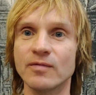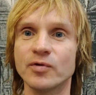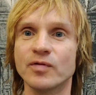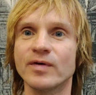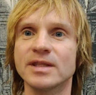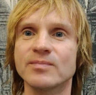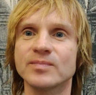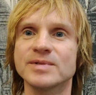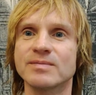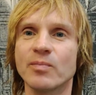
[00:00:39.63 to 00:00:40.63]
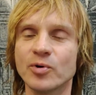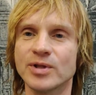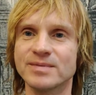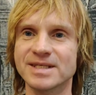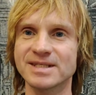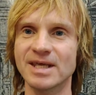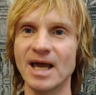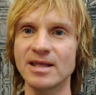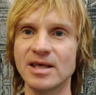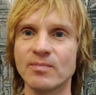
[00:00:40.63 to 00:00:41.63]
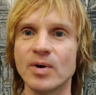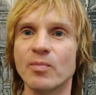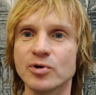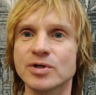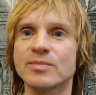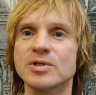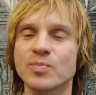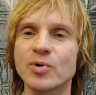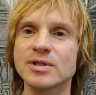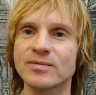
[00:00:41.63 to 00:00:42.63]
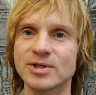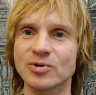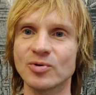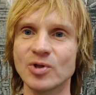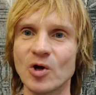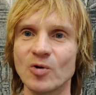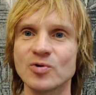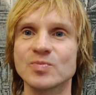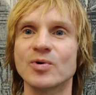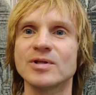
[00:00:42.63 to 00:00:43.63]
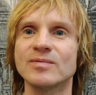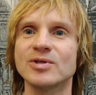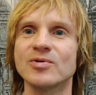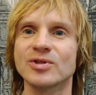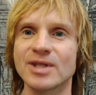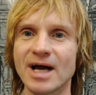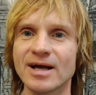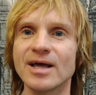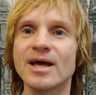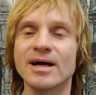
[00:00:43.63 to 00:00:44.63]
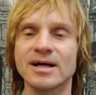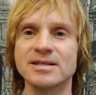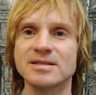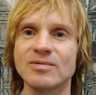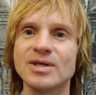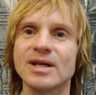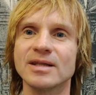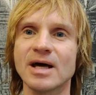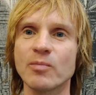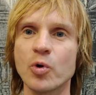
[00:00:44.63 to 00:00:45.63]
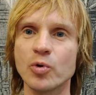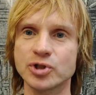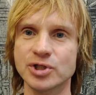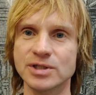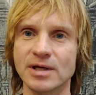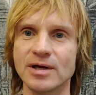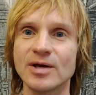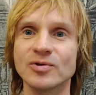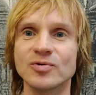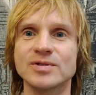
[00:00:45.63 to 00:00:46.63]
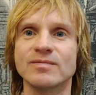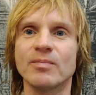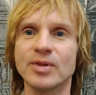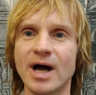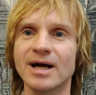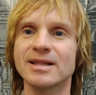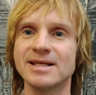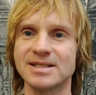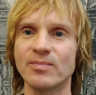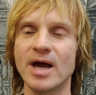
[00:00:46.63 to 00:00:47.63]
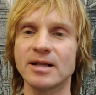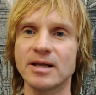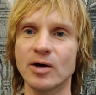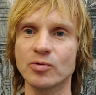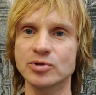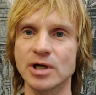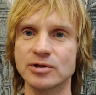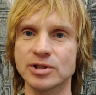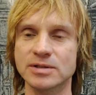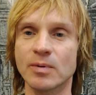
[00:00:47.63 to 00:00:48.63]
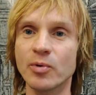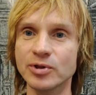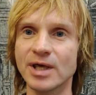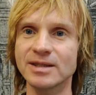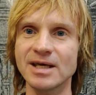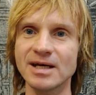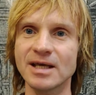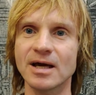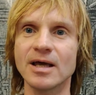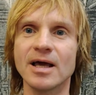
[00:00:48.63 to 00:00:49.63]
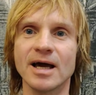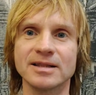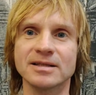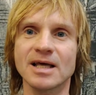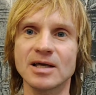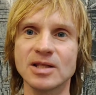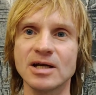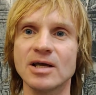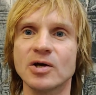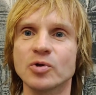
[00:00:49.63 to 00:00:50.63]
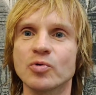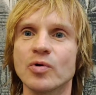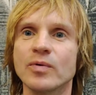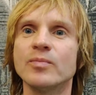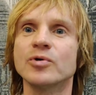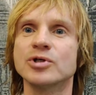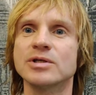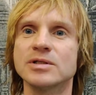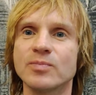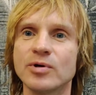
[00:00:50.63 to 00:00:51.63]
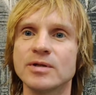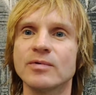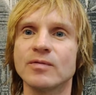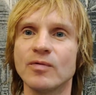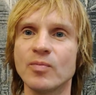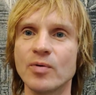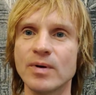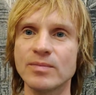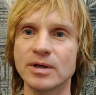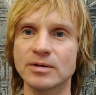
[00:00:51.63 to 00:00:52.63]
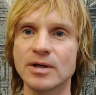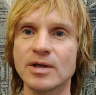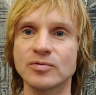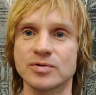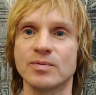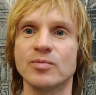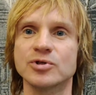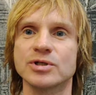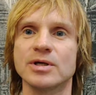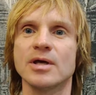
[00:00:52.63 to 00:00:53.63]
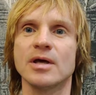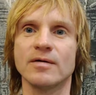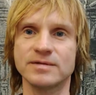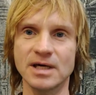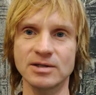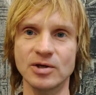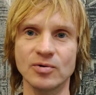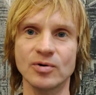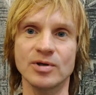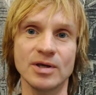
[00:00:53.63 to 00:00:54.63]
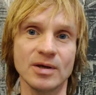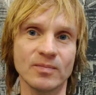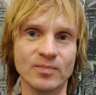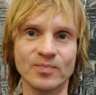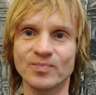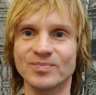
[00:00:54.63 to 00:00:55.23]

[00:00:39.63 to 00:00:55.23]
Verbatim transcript: И вот в этом свободном состоянии мы можем использовать эту энергию, использовать ее так, как действительно нам хочется. То есть во благо для себя и для окружающих. Свободная энергия – это та энергия, которую вы можете использовать в любой момент. То есть вы можете взять ее и